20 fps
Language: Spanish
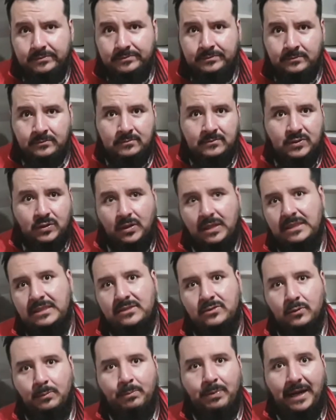Yo
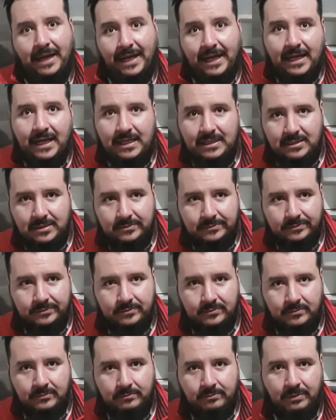necesito parejas
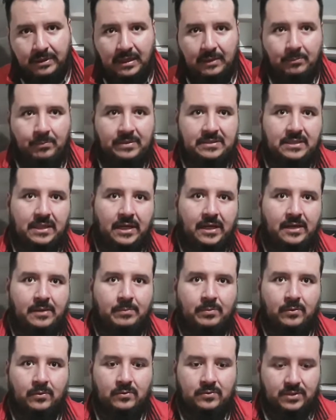para empezar a
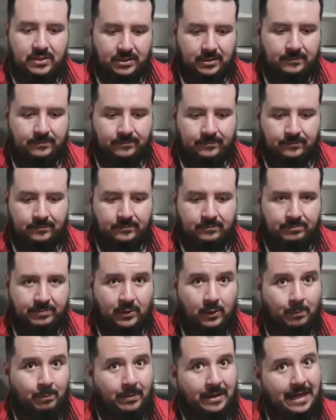reproducir.
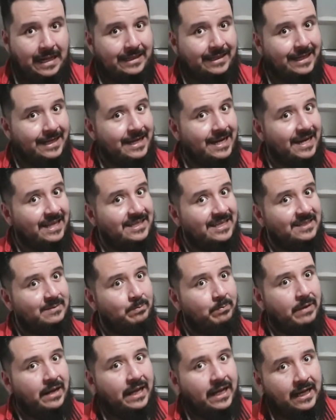Pero para tener esas
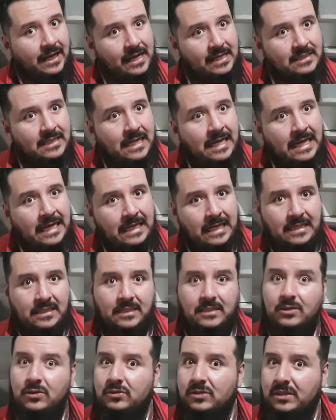parejas
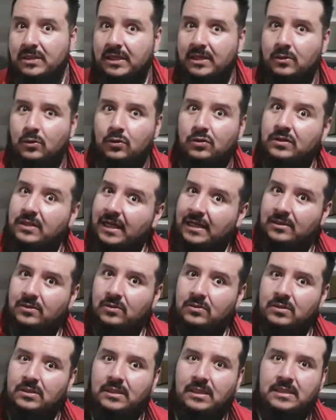necesito tener
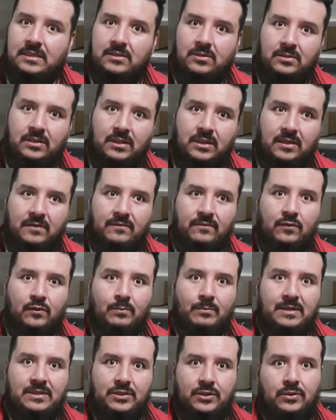contactos y necesito tener
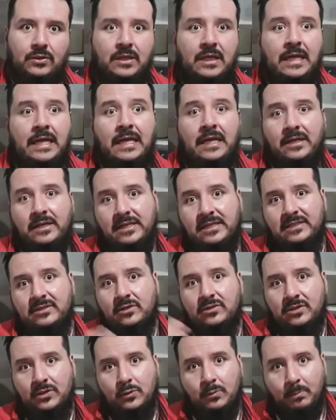información. Necesito
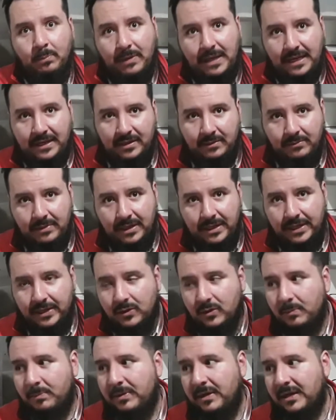hacer un plan de
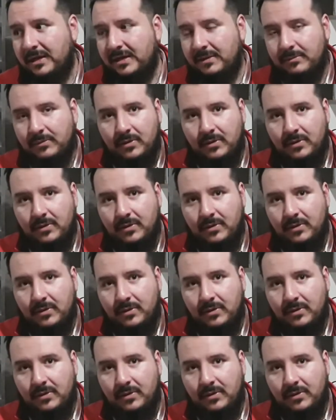manejo para que me